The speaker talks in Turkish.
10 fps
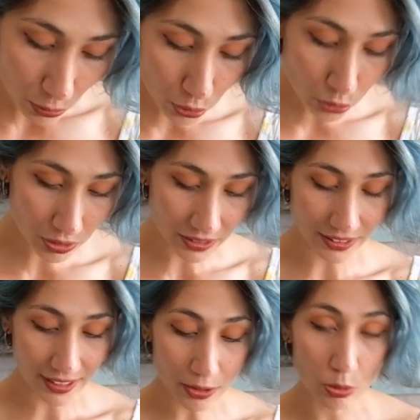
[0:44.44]
un
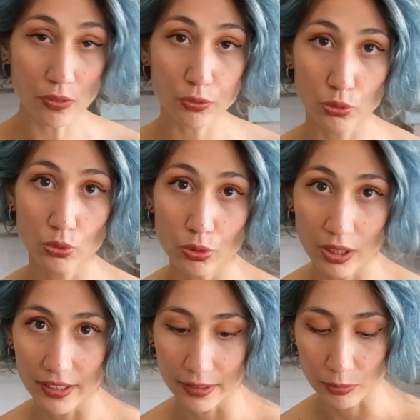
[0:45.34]
kullanırken yulaf unu
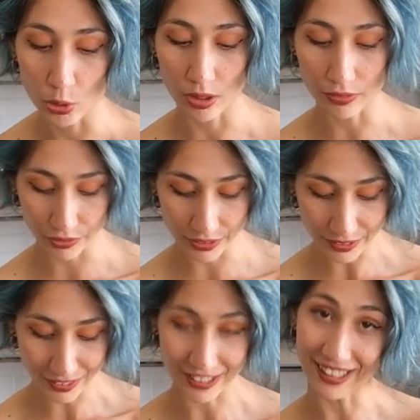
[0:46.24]
kullandım. Yulafı,
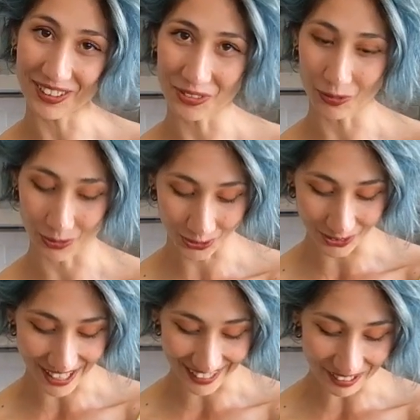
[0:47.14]
neden yulaf unu
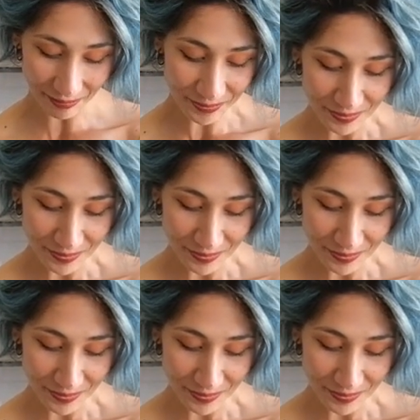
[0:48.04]
kullandım?